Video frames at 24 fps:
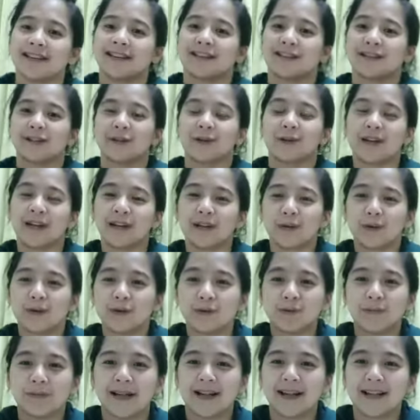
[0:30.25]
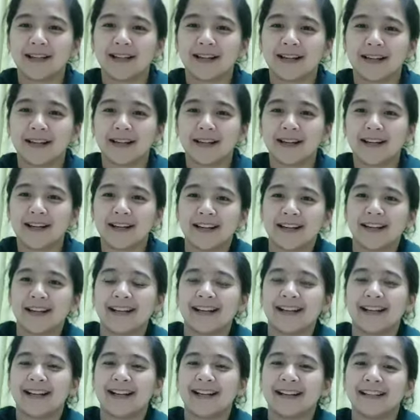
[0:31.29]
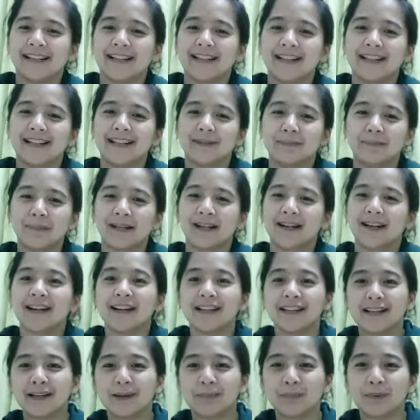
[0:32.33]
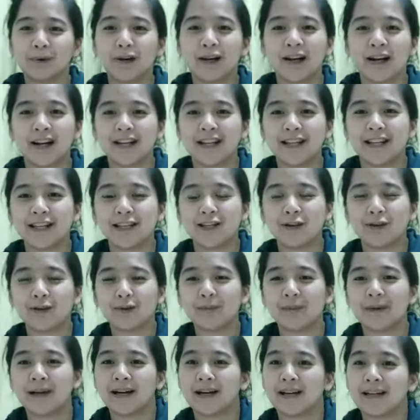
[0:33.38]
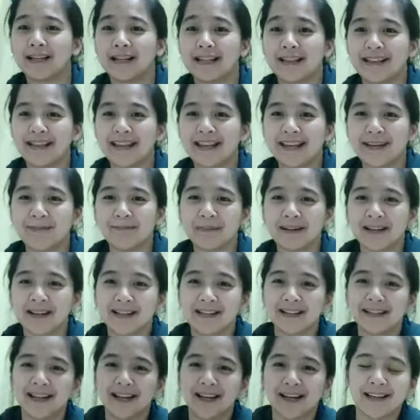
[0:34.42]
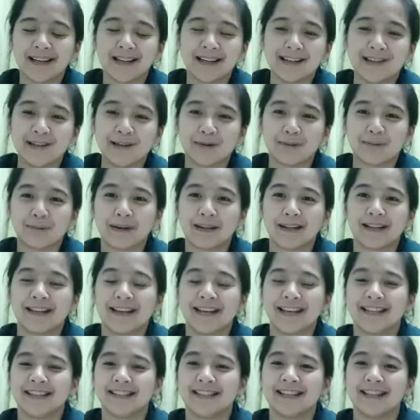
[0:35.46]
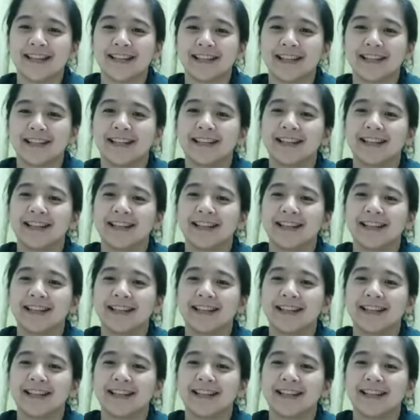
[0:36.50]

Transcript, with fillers: So, ngayong umaga, Ayan, magaganda po ang inyong mga ngiti. Maganda ang inyong paggising.